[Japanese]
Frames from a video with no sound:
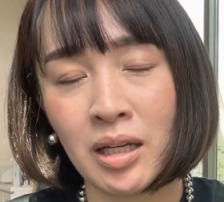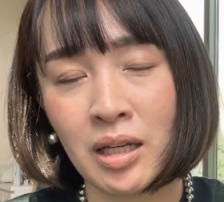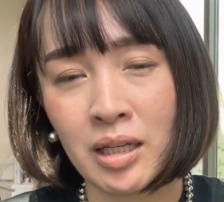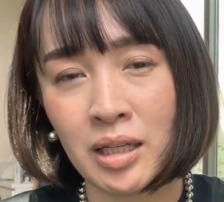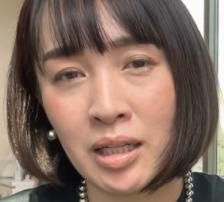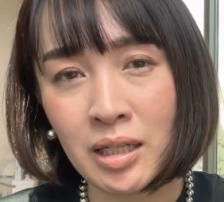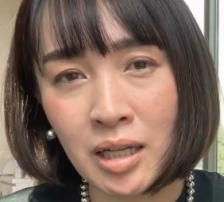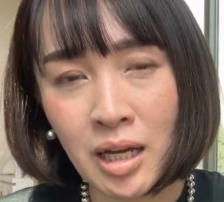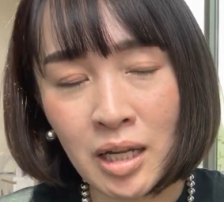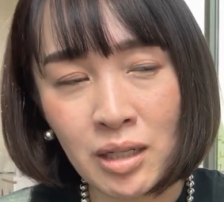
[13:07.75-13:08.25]

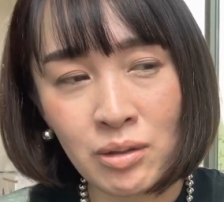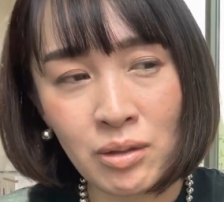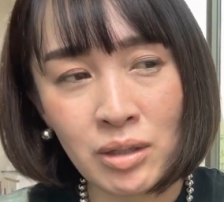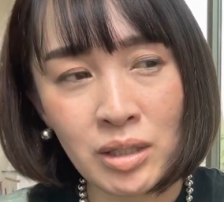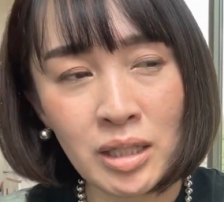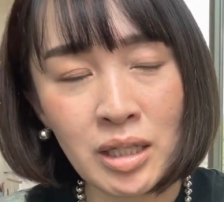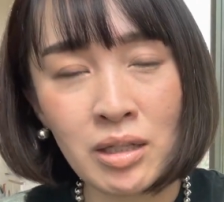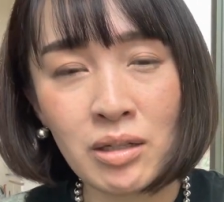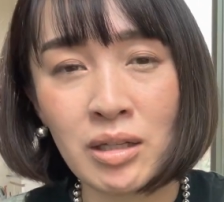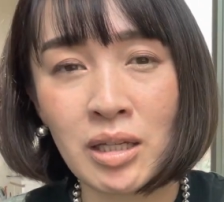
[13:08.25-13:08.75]
怒りの
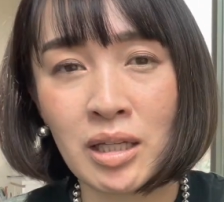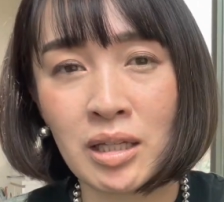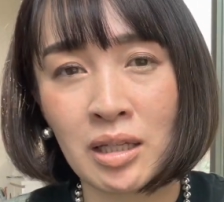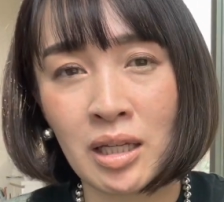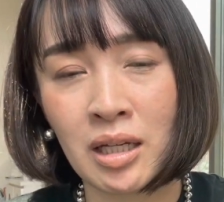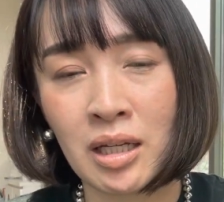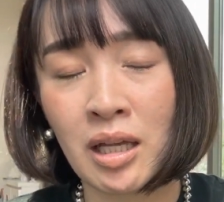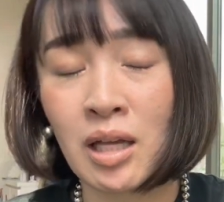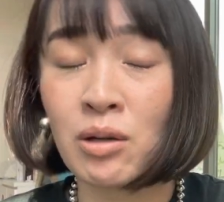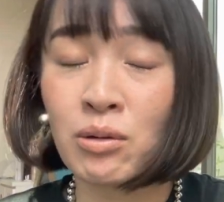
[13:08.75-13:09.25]
エネルギーっ
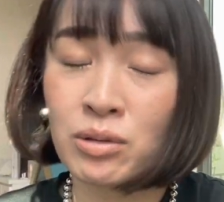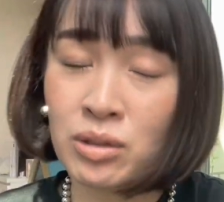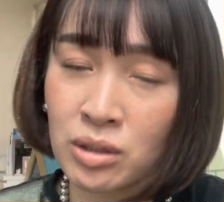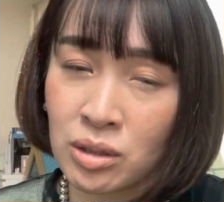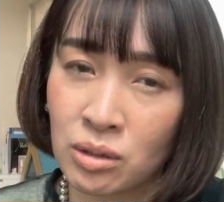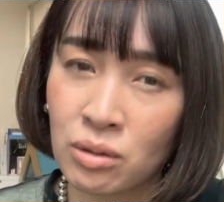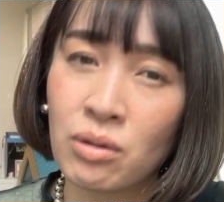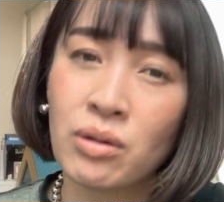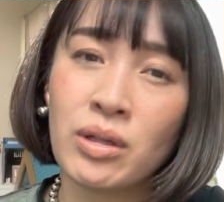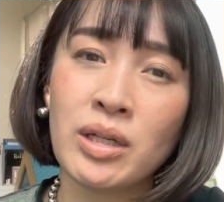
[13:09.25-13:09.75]
て結構
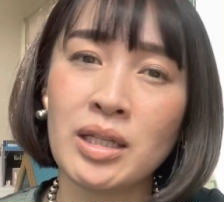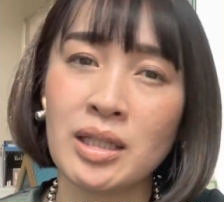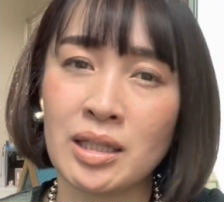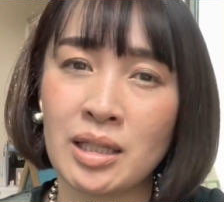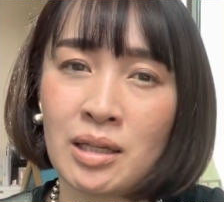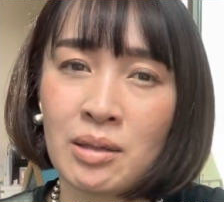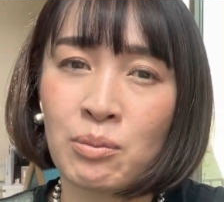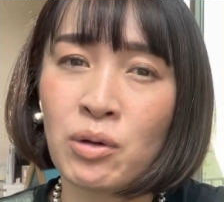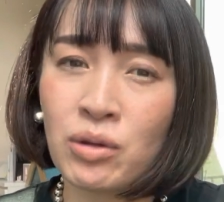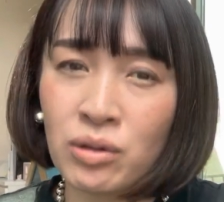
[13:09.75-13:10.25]
強いん
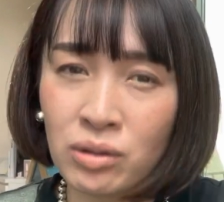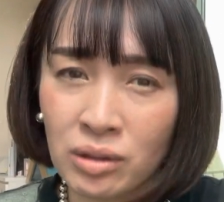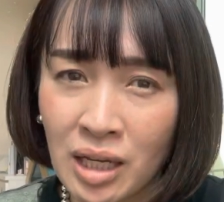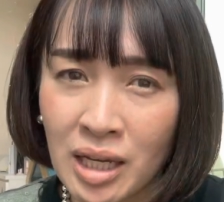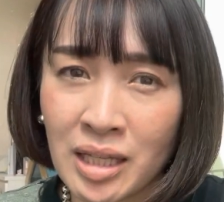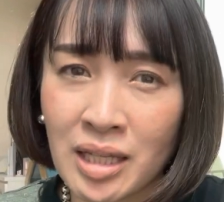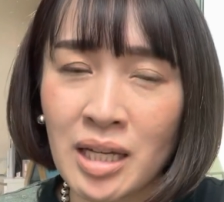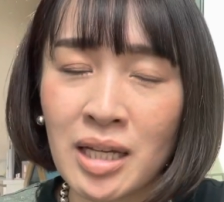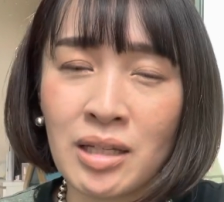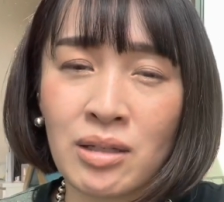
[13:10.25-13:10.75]
でもった
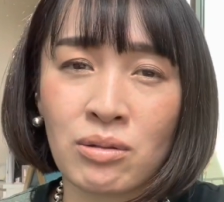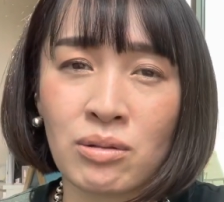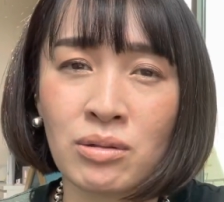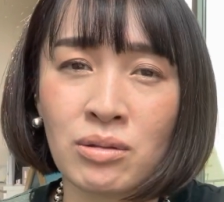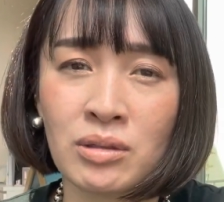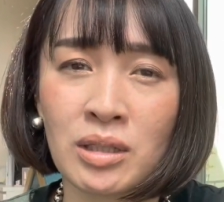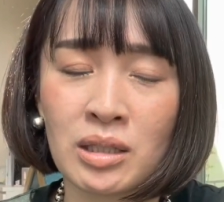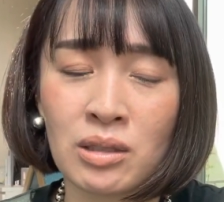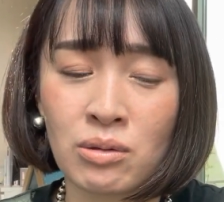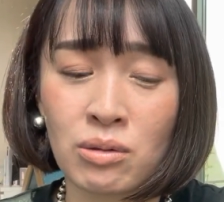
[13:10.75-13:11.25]
いないよこ
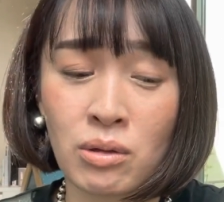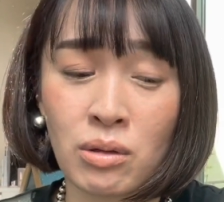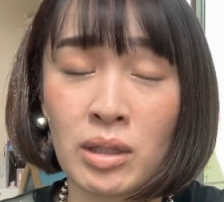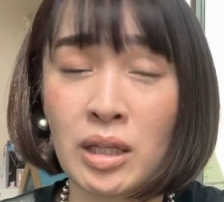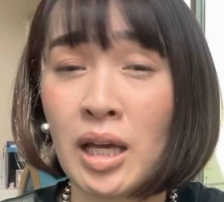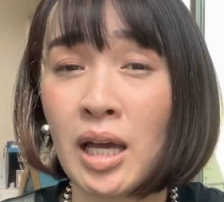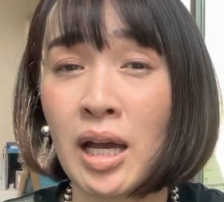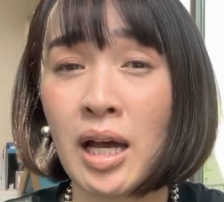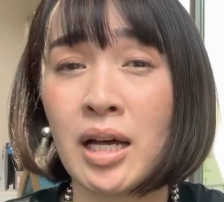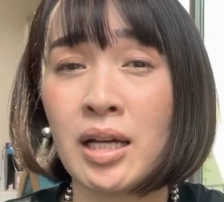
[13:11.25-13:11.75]
んなところ
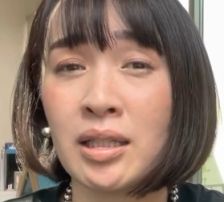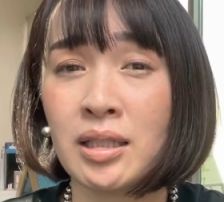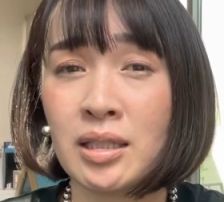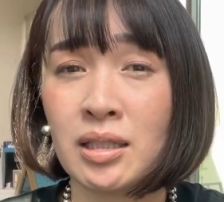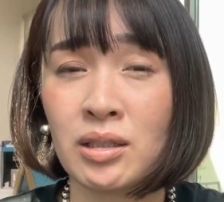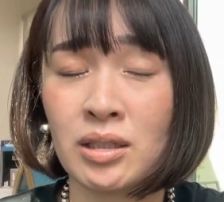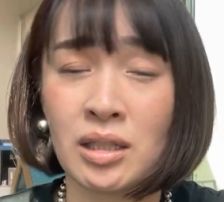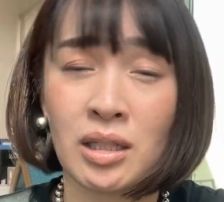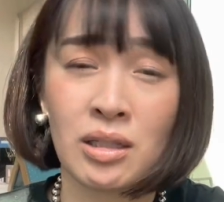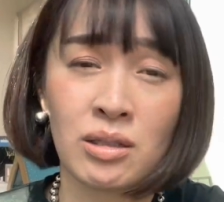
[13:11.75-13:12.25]
で
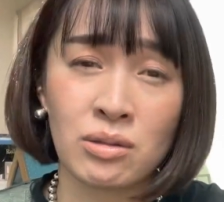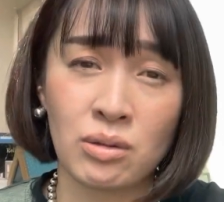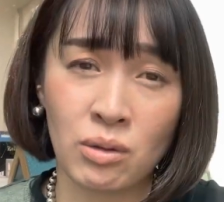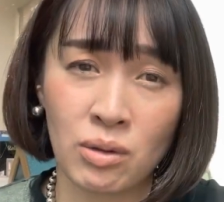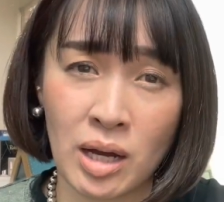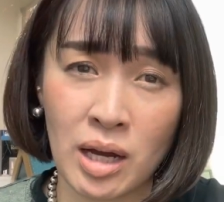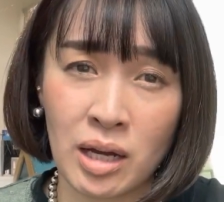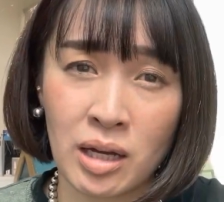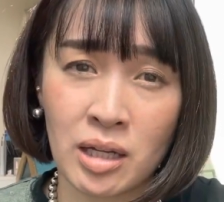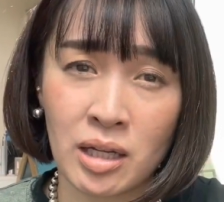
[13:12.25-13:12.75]
アンチしてるの
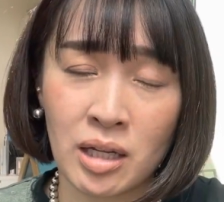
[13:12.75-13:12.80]
が